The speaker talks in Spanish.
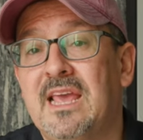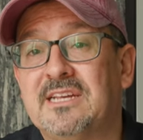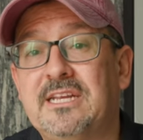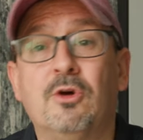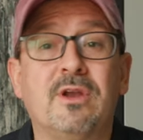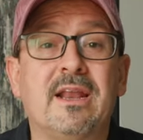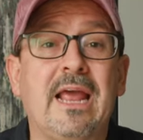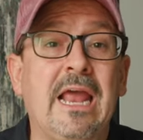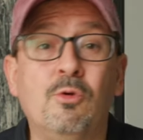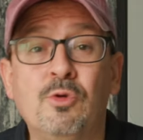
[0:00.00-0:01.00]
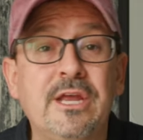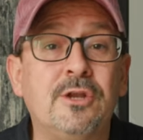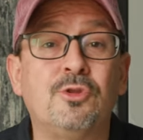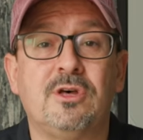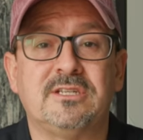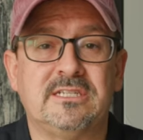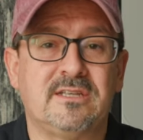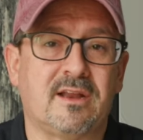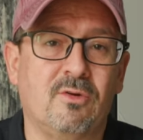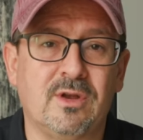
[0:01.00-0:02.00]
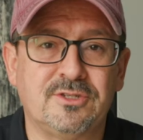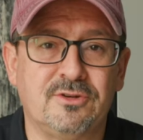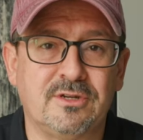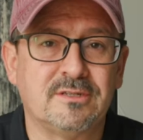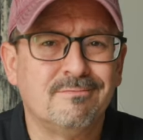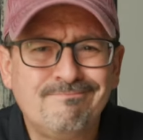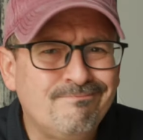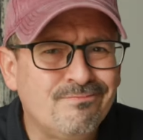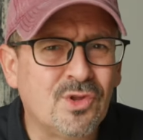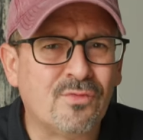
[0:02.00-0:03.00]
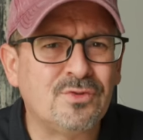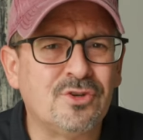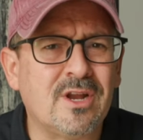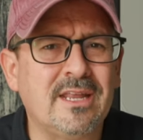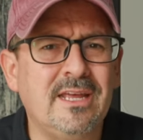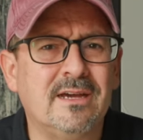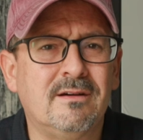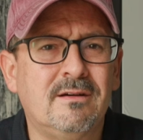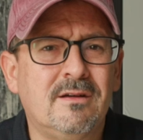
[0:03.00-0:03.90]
y así lograr eludir todas esas regulaciones, no funcionaría.